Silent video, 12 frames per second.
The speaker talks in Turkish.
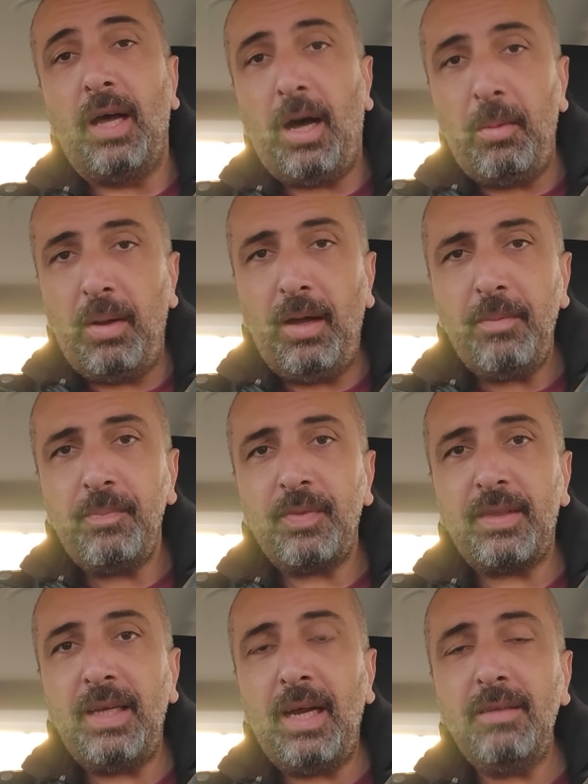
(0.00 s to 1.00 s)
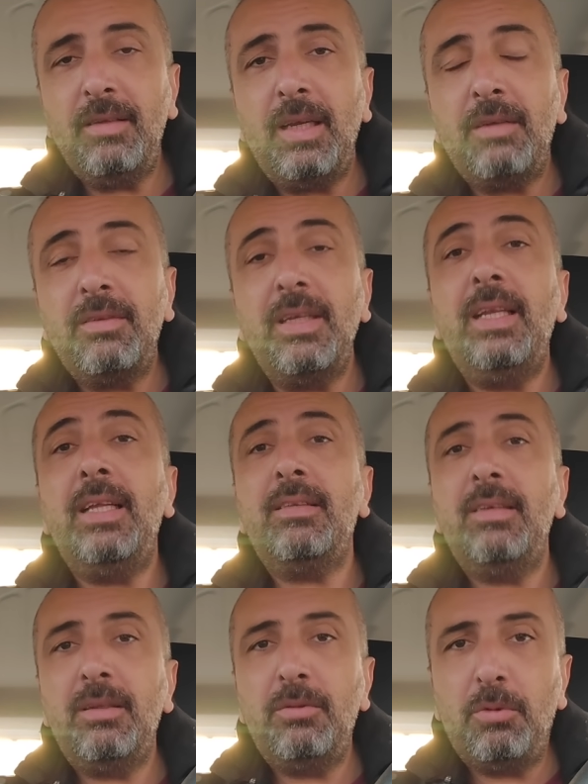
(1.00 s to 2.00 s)
Ama diğer tarafta
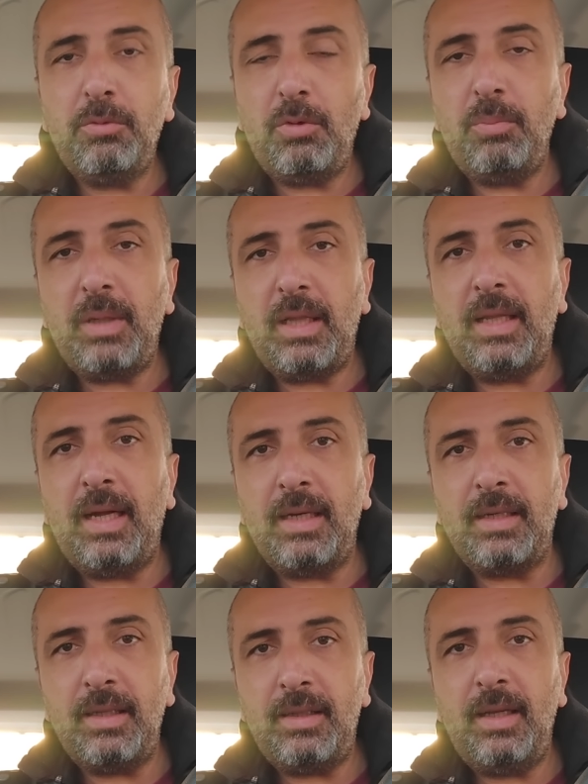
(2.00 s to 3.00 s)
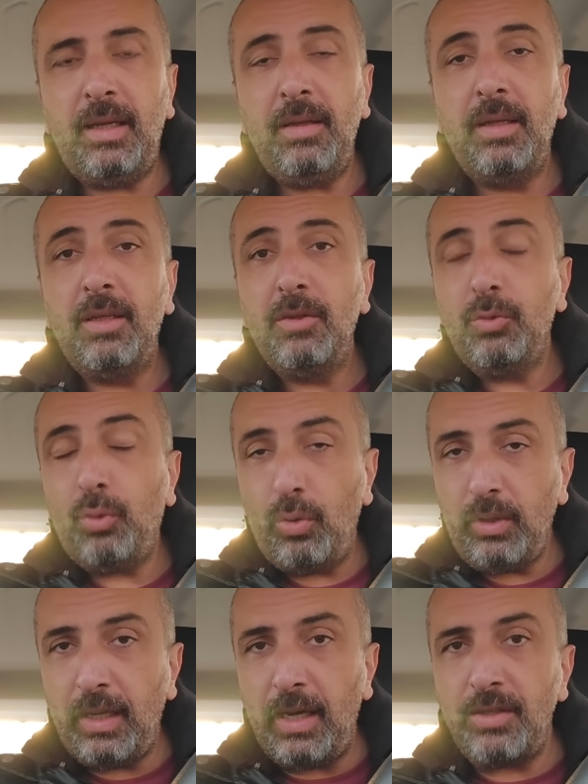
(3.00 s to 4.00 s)
elektrikli otomobillerde de
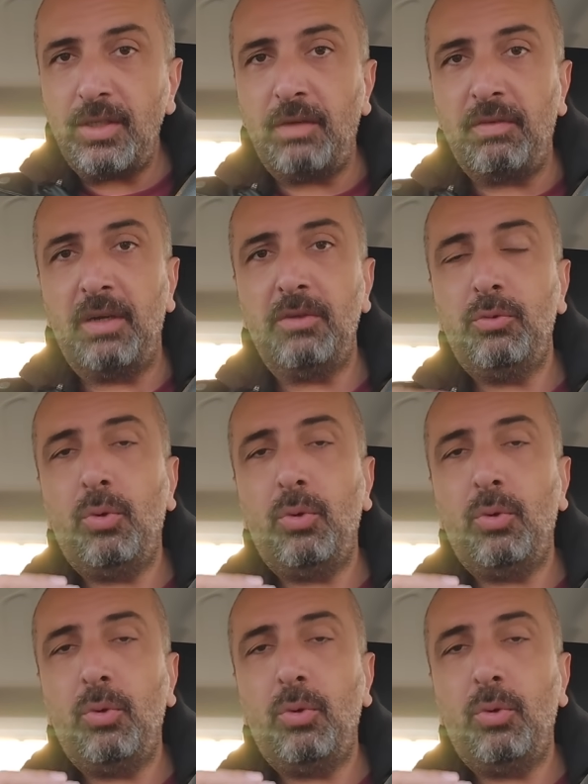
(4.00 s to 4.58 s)
TOG gerçeği var.